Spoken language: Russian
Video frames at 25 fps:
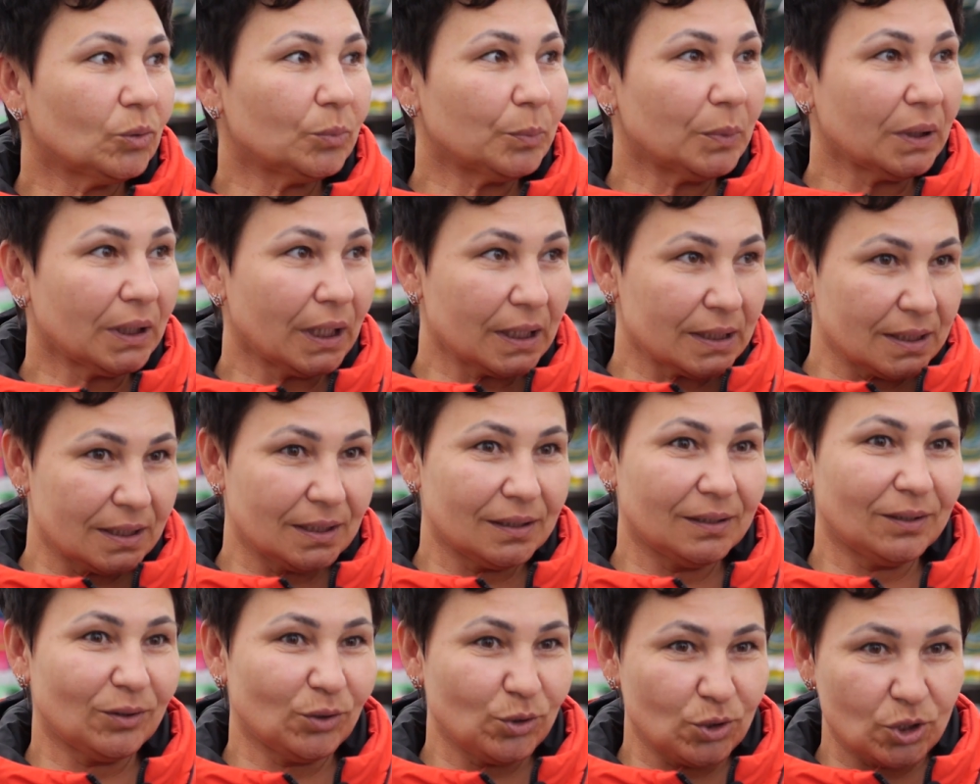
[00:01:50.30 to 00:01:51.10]

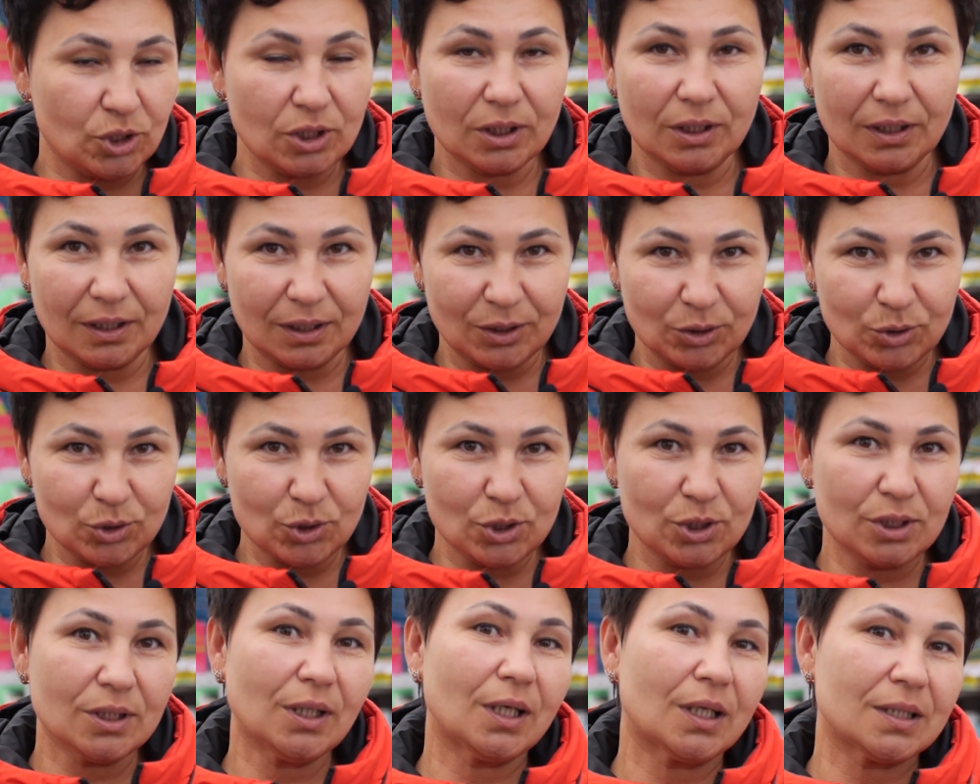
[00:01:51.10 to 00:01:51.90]
Магазин очень
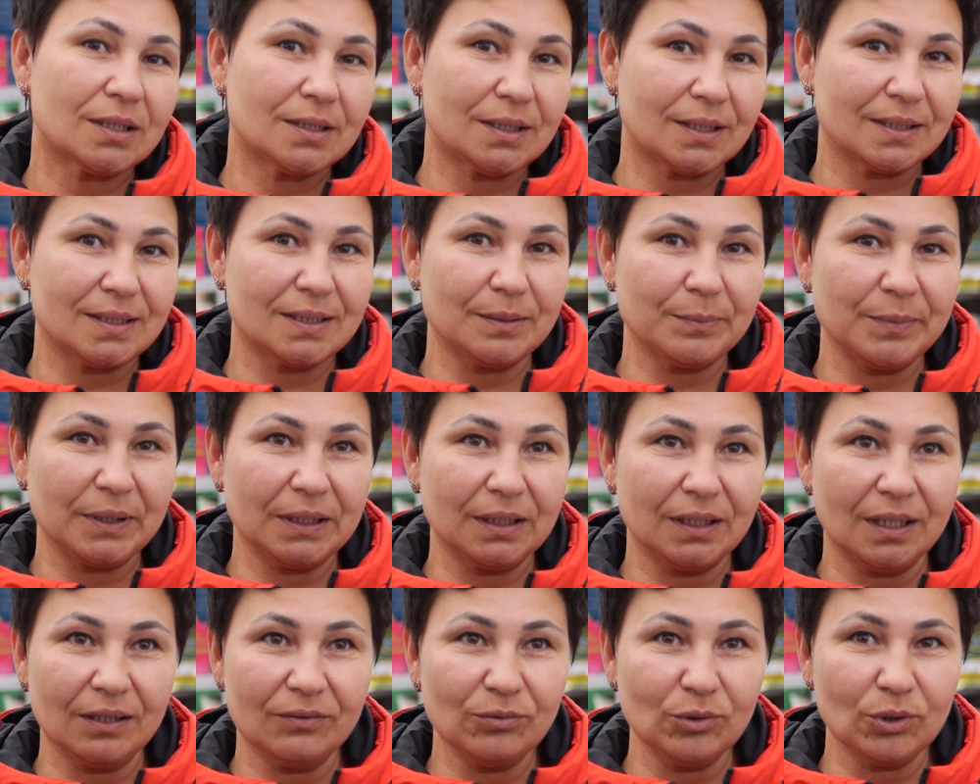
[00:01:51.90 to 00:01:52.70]
хороший,
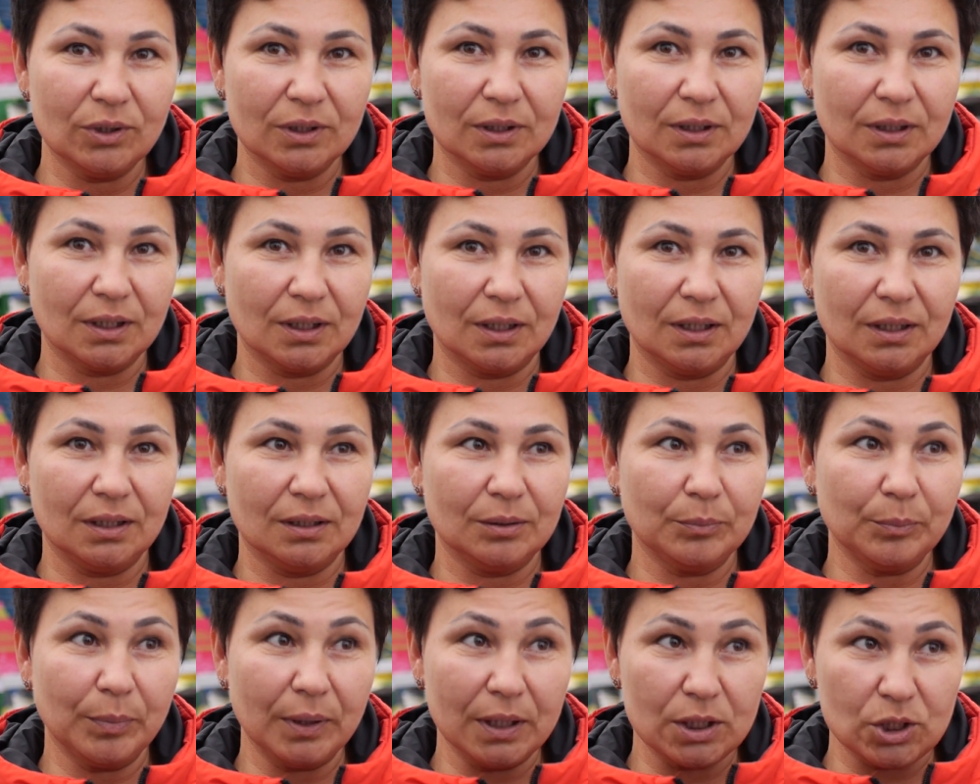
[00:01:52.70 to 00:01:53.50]
ассортимент
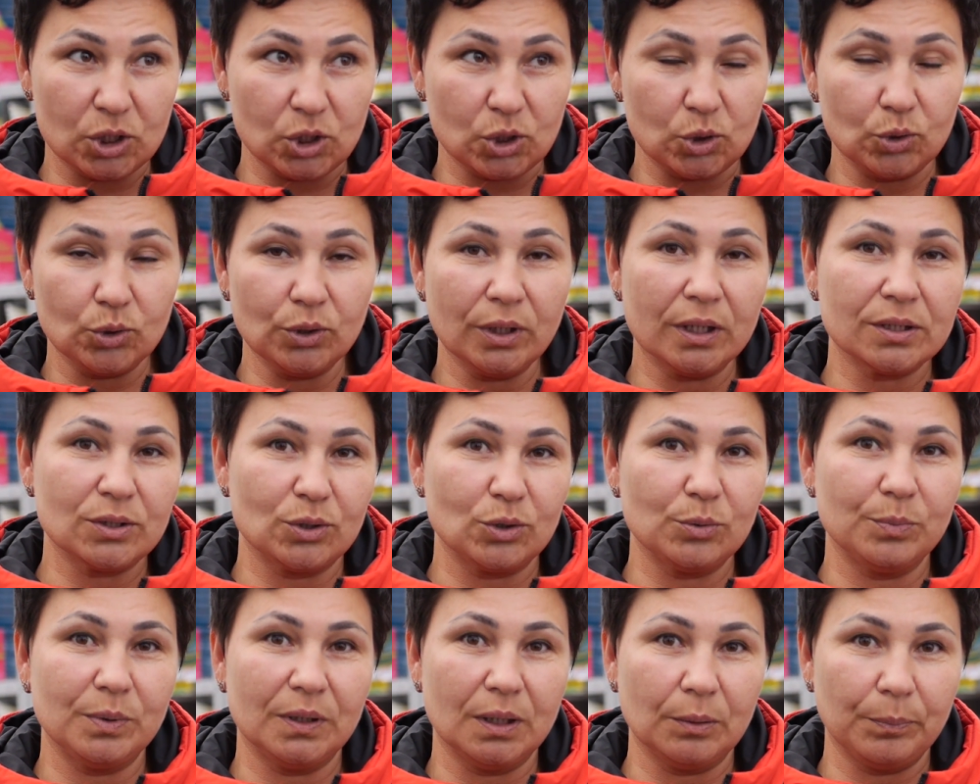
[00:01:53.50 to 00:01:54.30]
довольно-таки большой,
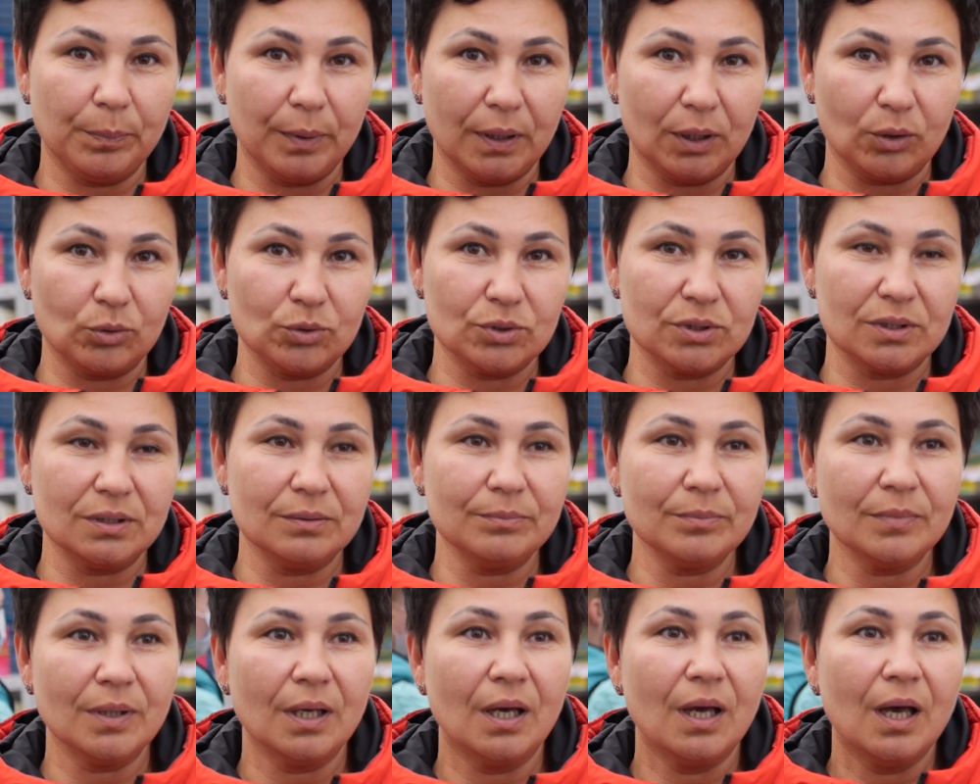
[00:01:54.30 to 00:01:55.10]
особенно по
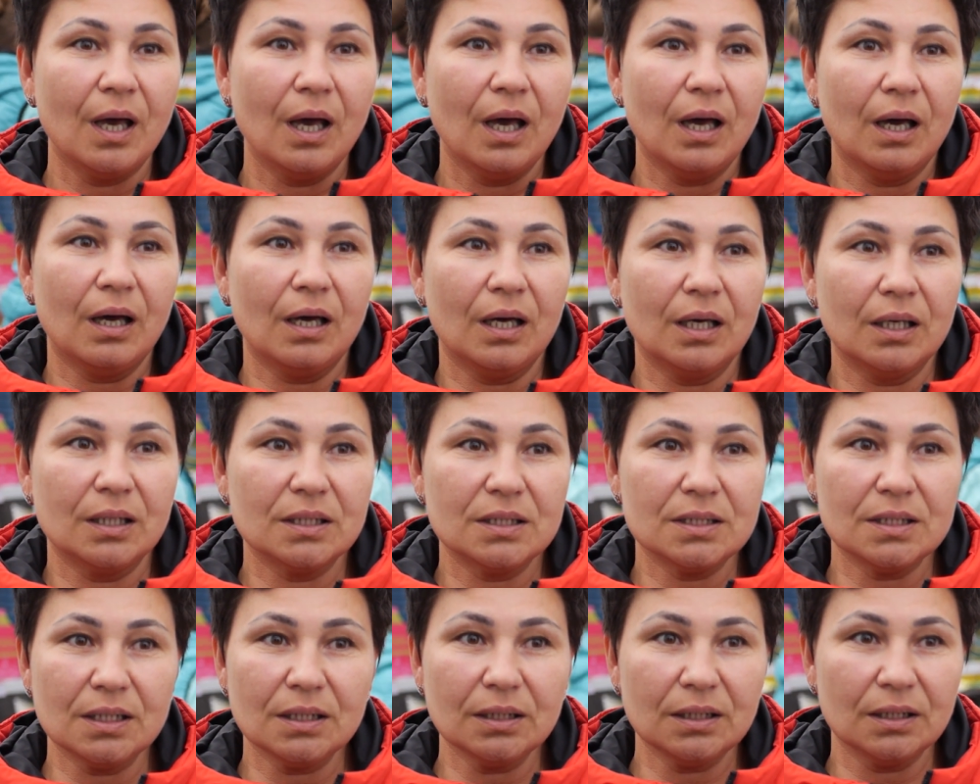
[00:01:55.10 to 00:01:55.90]
розам.
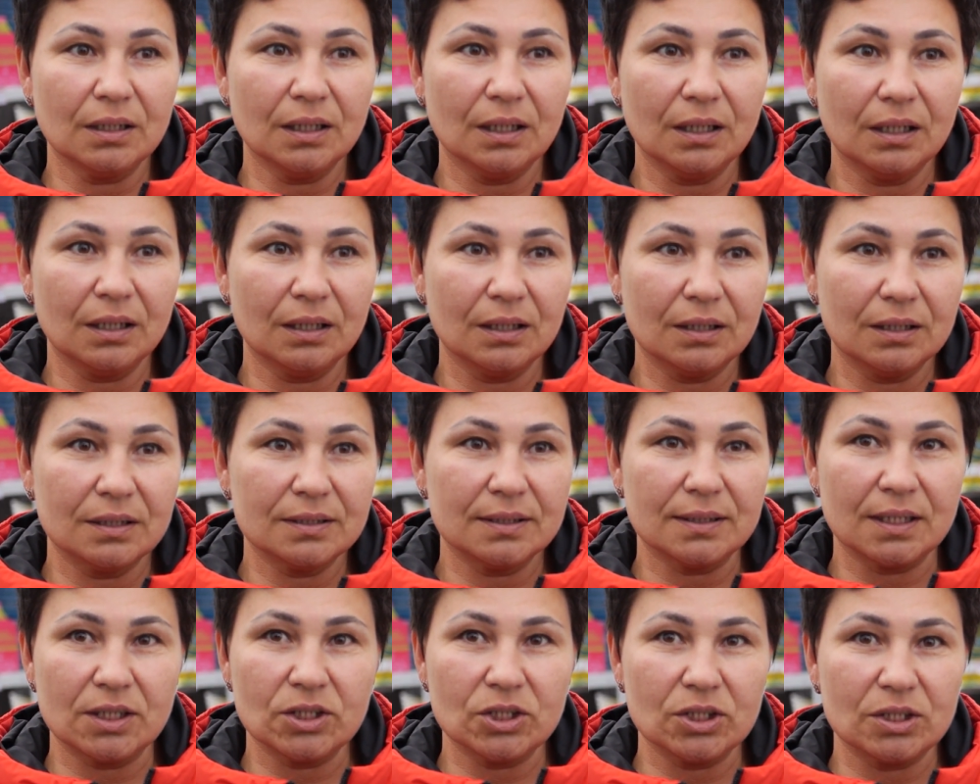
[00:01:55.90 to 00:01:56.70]
А цены на
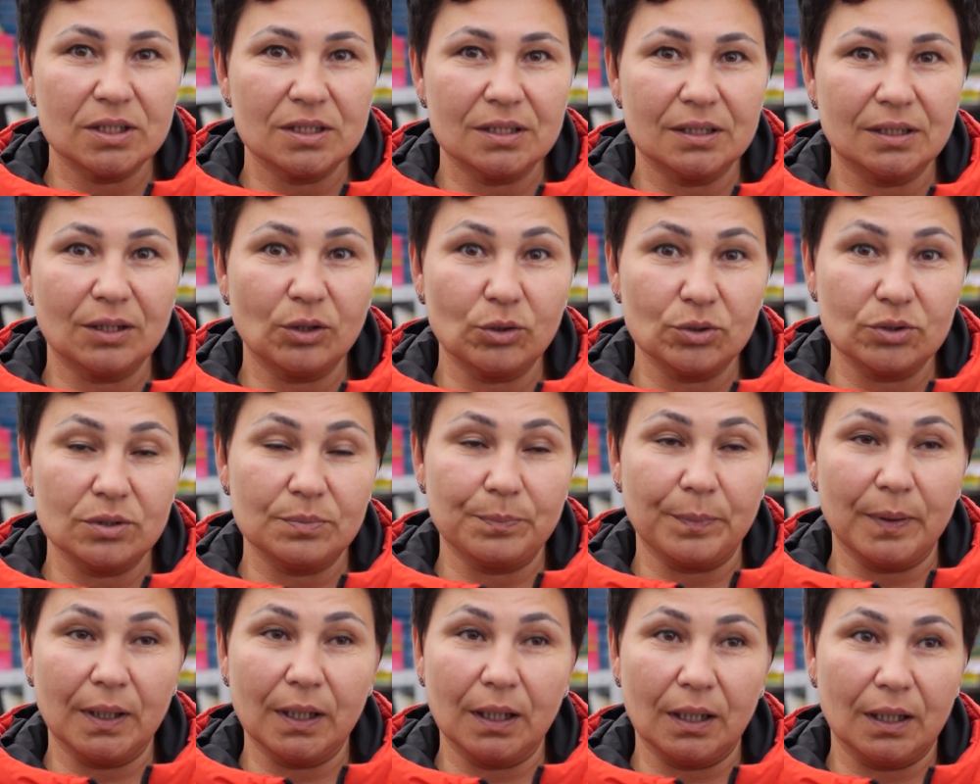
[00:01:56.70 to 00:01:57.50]
саженцы
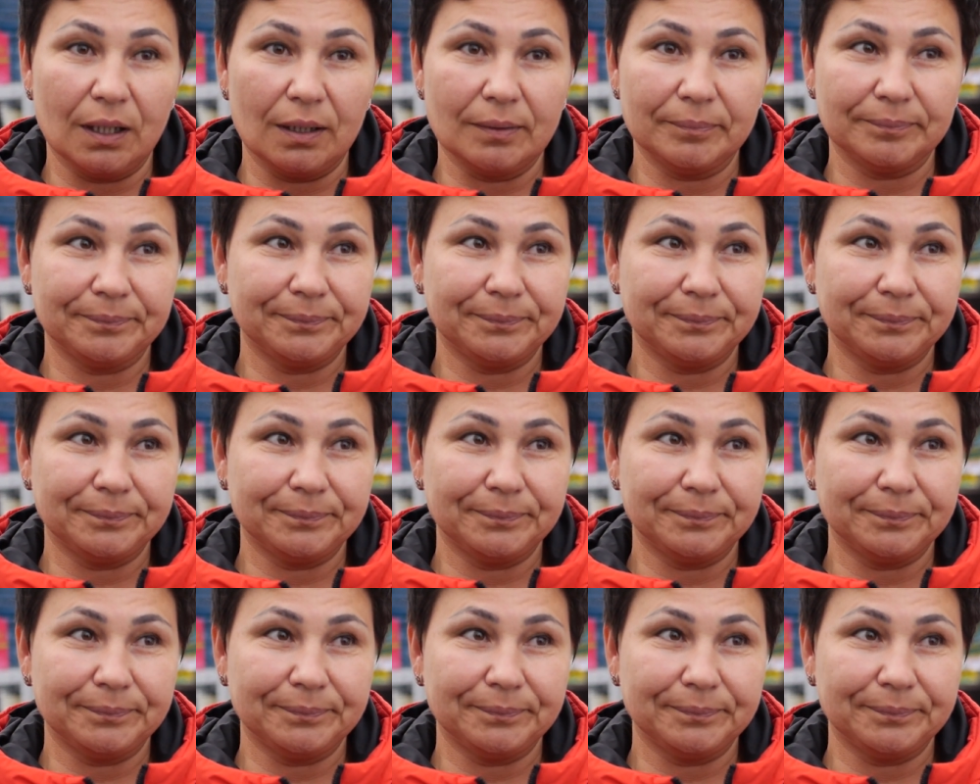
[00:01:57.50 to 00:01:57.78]
роз пока,